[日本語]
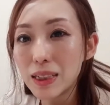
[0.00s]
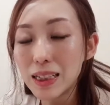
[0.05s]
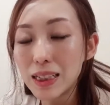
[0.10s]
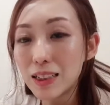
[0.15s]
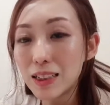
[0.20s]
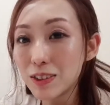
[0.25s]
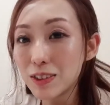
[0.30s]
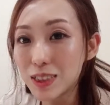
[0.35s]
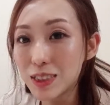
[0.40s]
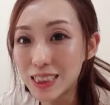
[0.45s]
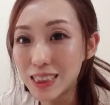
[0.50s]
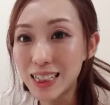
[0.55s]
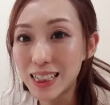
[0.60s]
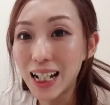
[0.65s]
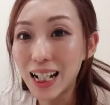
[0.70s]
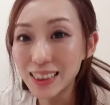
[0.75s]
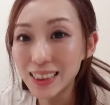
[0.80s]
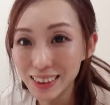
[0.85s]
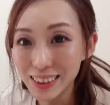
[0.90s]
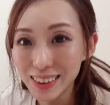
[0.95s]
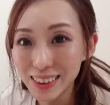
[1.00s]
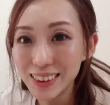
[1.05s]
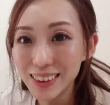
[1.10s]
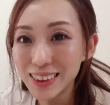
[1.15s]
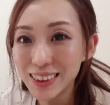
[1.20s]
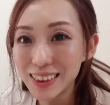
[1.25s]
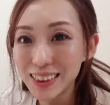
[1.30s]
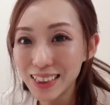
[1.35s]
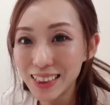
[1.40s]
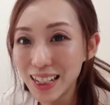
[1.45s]
行く時間
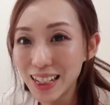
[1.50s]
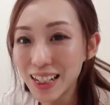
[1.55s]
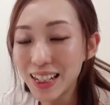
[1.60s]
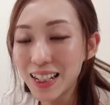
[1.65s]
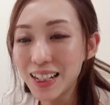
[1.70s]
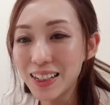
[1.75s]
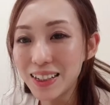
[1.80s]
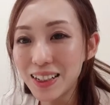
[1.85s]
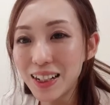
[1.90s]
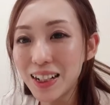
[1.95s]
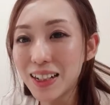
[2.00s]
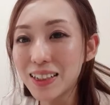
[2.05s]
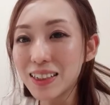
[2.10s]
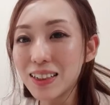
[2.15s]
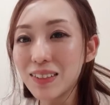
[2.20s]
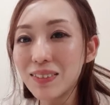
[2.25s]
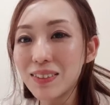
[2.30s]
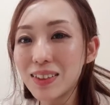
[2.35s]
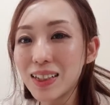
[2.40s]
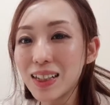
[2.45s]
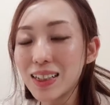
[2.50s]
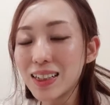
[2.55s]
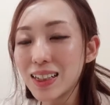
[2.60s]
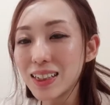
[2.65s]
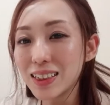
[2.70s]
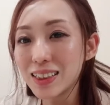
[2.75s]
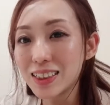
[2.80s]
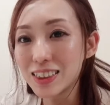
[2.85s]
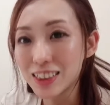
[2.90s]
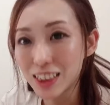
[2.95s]
でなかったみたいな
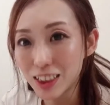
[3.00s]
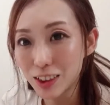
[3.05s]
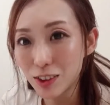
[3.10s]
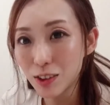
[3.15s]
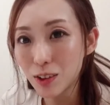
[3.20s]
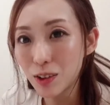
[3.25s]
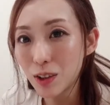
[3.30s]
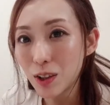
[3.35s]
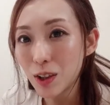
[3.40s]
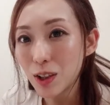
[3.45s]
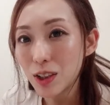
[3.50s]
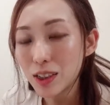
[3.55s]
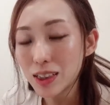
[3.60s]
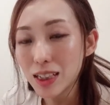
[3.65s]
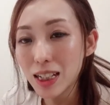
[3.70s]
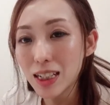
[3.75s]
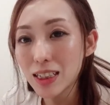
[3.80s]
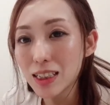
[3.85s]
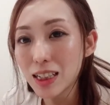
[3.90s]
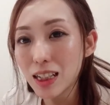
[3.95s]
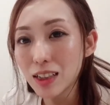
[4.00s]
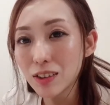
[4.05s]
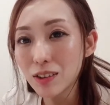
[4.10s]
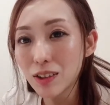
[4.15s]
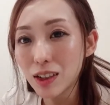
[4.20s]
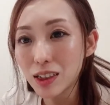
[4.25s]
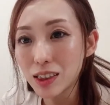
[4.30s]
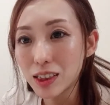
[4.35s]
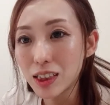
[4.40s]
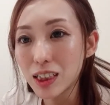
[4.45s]
んですけど店員さんと
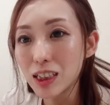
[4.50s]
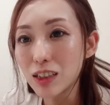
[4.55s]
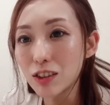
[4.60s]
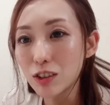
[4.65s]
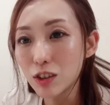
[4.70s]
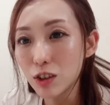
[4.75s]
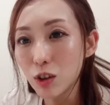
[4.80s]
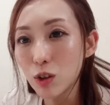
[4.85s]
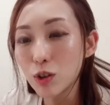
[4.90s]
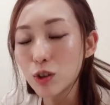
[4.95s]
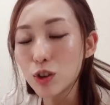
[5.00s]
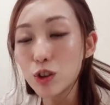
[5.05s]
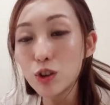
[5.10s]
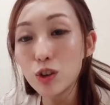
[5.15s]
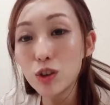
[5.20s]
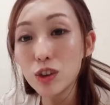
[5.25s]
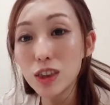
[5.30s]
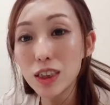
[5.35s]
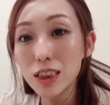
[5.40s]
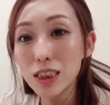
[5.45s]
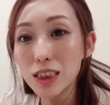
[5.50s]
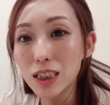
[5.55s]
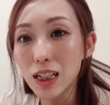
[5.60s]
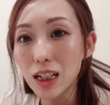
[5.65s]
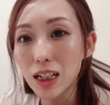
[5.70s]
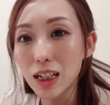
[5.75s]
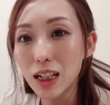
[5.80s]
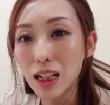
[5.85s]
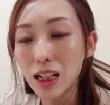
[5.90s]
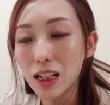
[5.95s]
かに聞くと12時
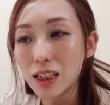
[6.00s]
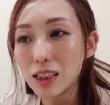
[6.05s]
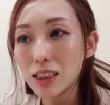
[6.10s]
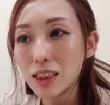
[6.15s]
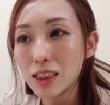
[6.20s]
から